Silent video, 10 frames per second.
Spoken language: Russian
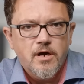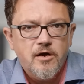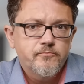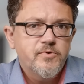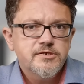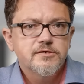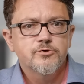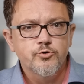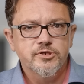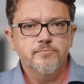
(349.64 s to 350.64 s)
А вместе с
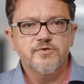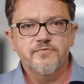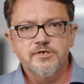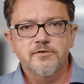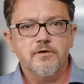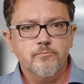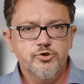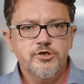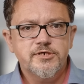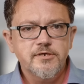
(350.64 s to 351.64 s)
ростом дефицита
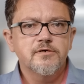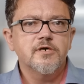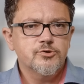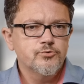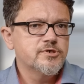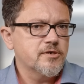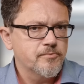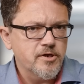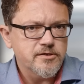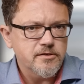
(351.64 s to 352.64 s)
рабочей силы растут
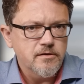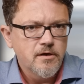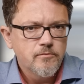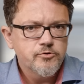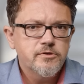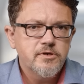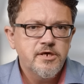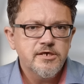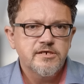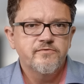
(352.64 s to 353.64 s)
зарплаты. Вот
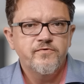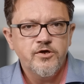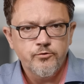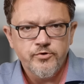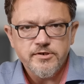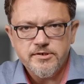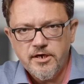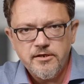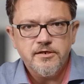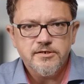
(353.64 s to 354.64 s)
если в июне
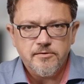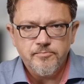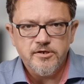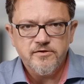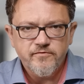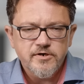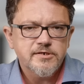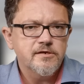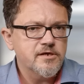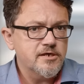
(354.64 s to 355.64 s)
средние зарплаты
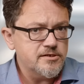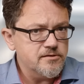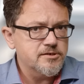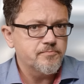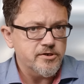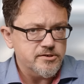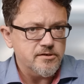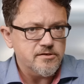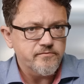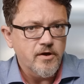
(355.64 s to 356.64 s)
выросли на
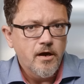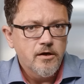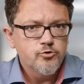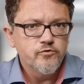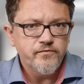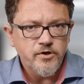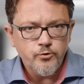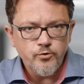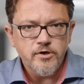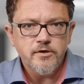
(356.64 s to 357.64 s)
11%, то в
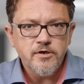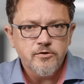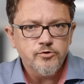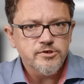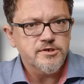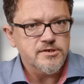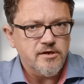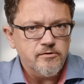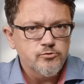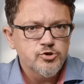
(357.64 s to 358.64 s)
июле их рост
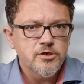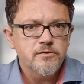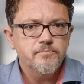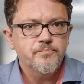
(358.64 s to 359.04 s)
составил уже